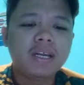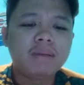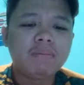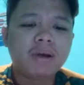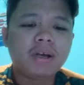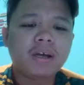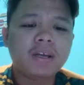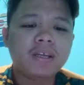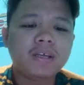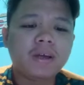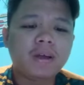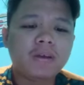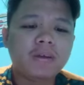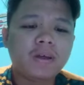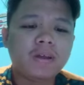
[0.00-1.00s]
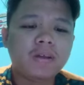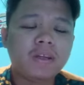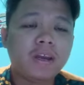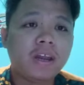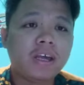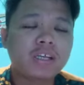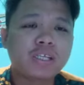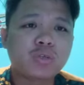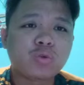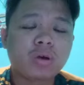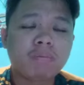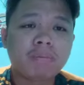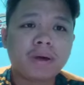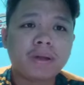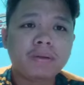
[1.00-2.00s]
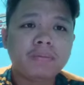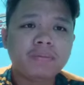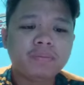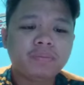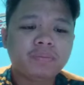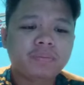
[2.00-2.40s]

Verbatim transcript: 5 kali ganda nilai suapan